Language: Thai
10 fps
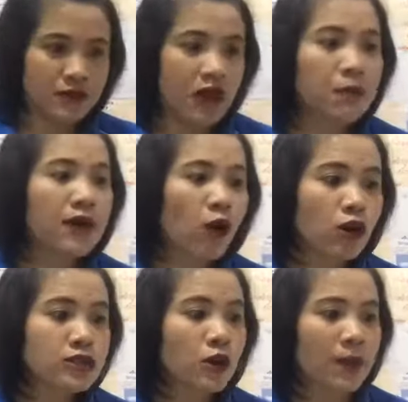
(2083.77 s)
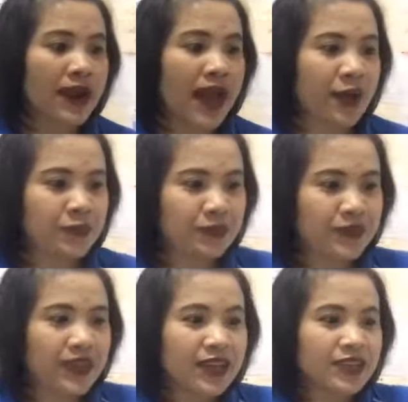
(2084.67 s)
มันโคตรทรงพลัง
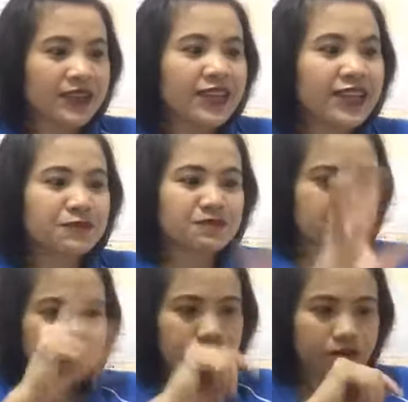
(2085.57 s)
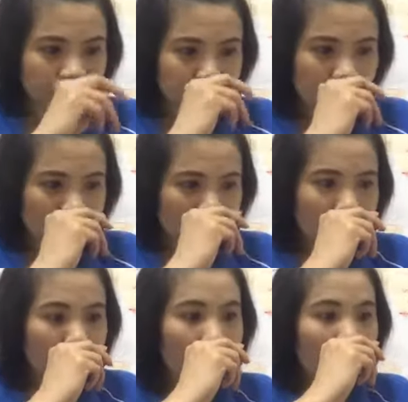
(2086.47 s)
นี่
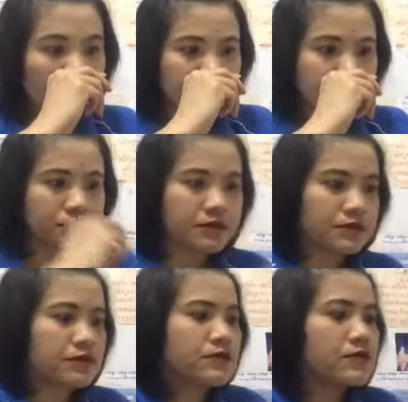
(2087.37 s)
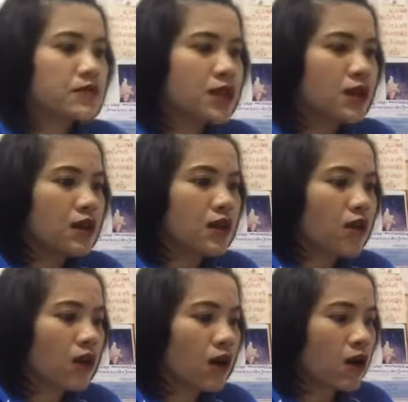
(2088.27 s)
แล้วก็แล้ว
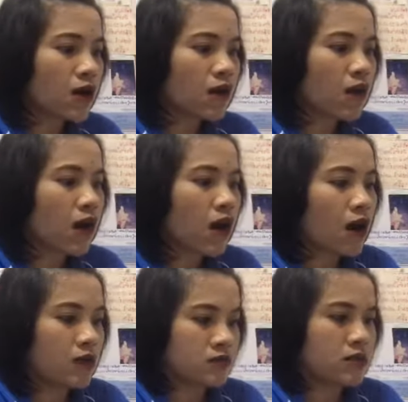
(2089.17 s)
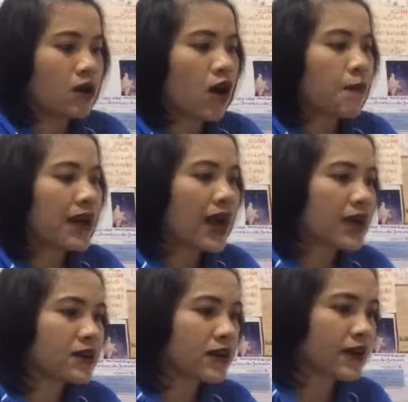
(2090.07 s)
ก็แล้วก็แล้วก็พลัง
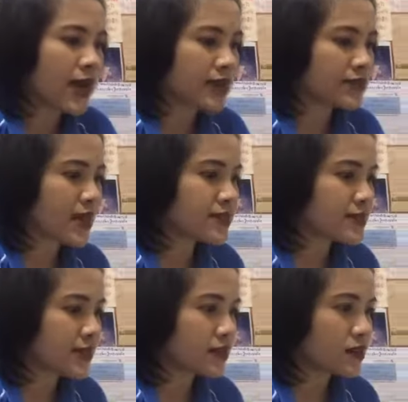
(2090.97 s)
แห่งการตั้งจิต